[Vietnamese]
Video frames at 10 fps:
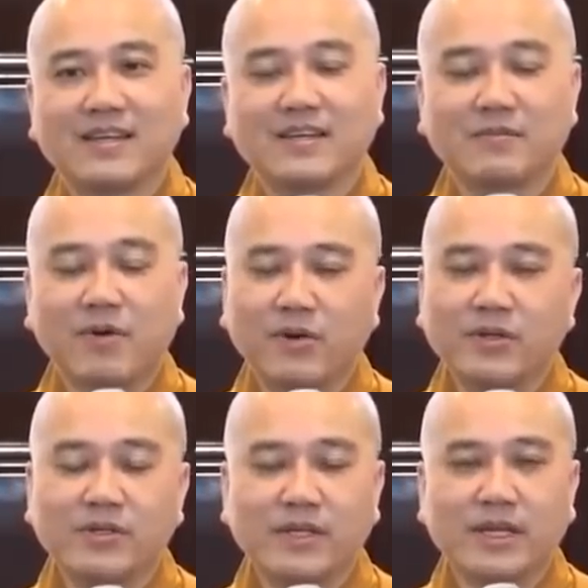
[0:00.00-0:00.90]
Thì mỗi
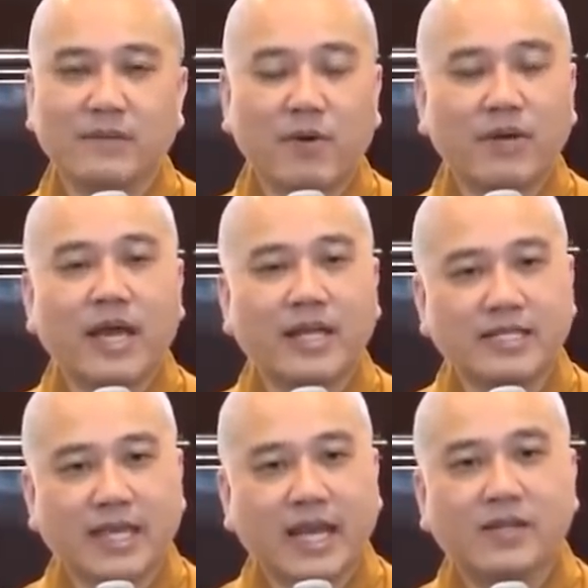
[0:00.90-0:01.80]
người, mỗi
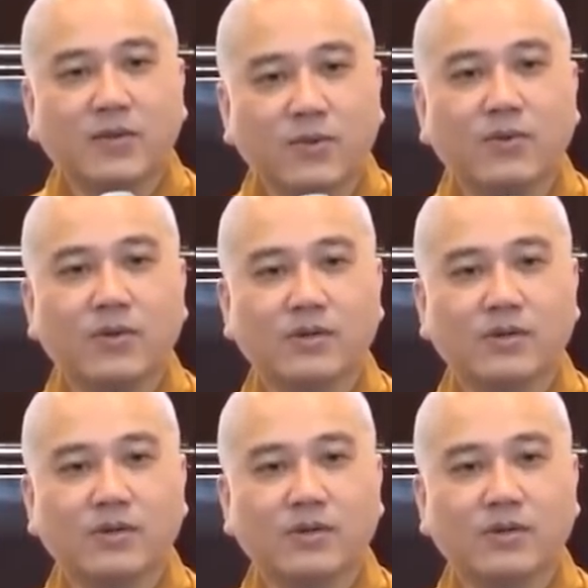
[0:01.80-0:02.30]
hành giả tu,